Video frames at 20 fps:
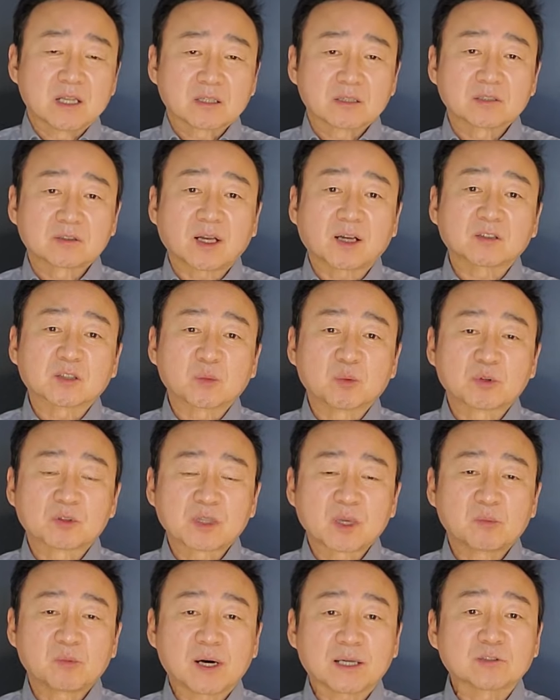그 따져볼
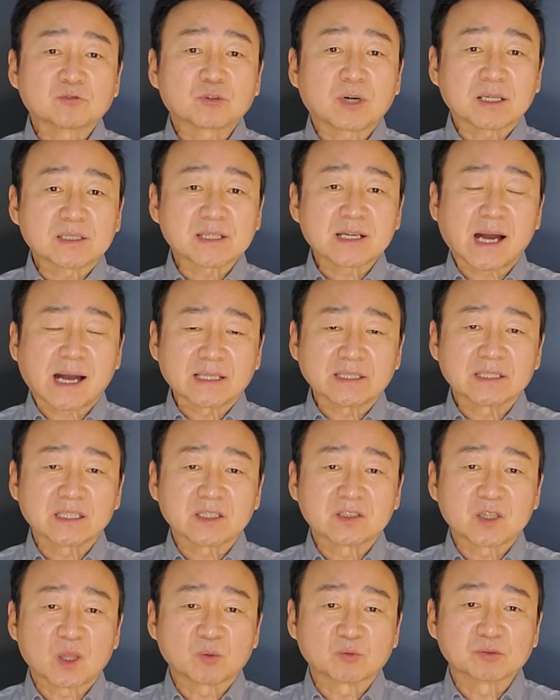게 뭐 한두 가지가
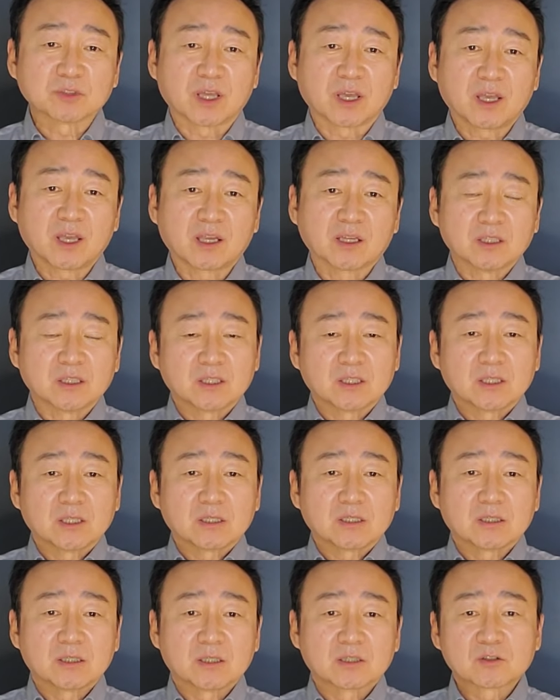아니기 때문에
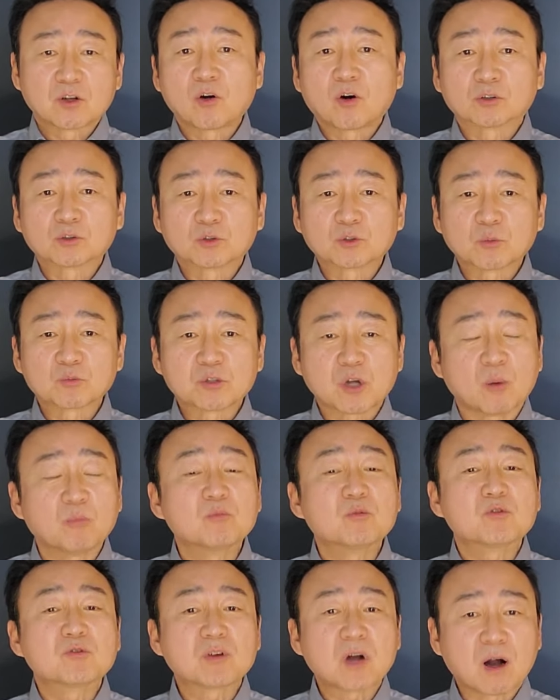어, 적어도 좀
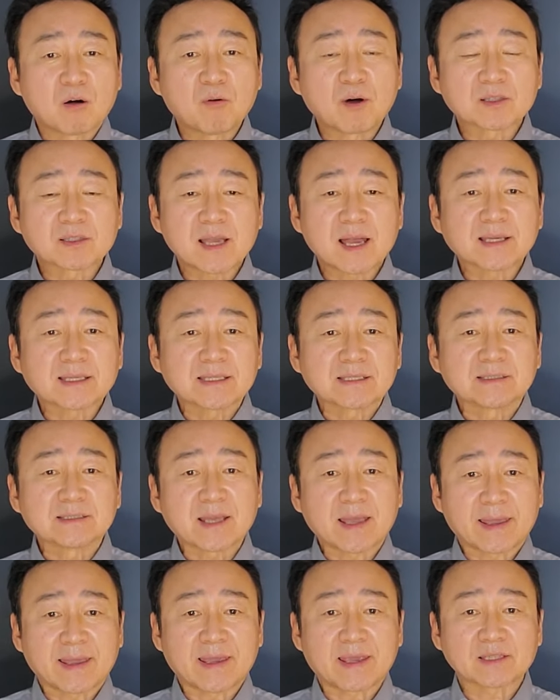전문가와
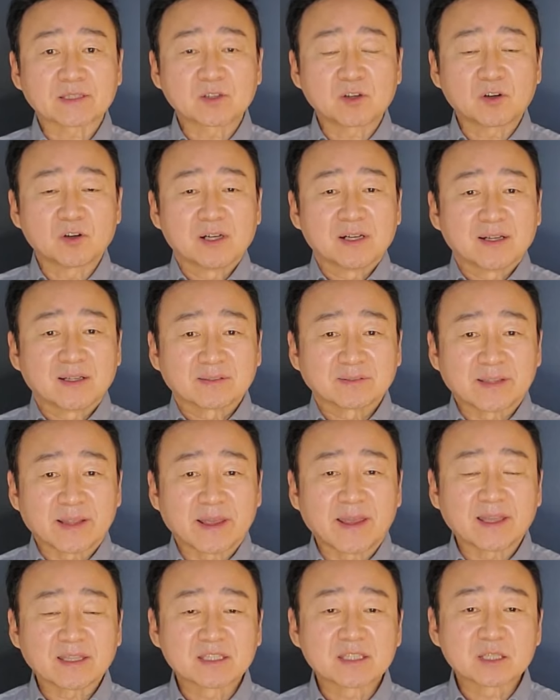상의를 해서
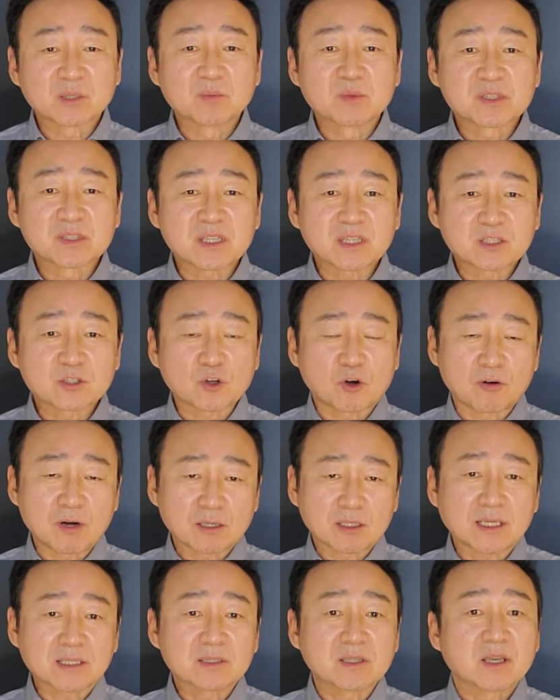내 지금 시,
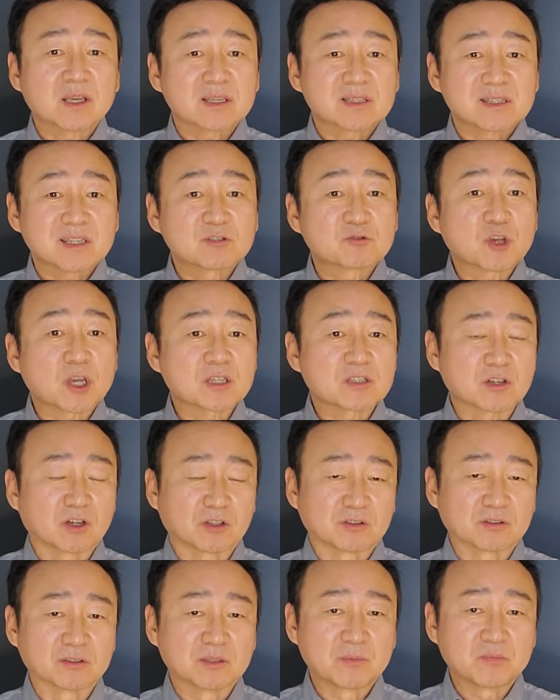정확한
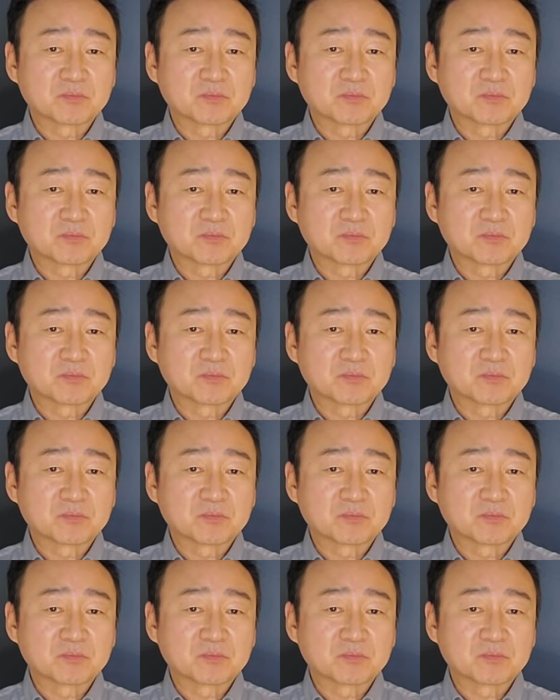시츄에이션